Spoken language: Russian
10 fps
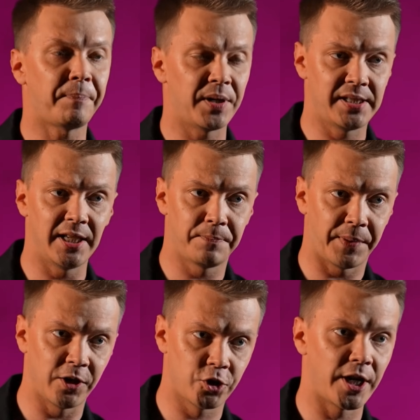президент
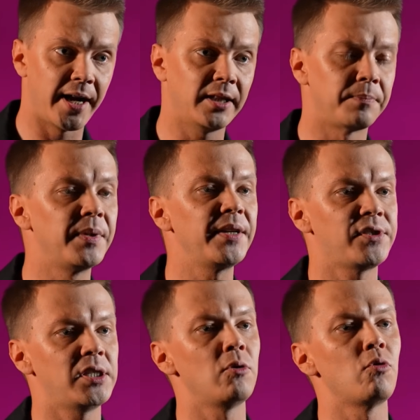приезжает, мы все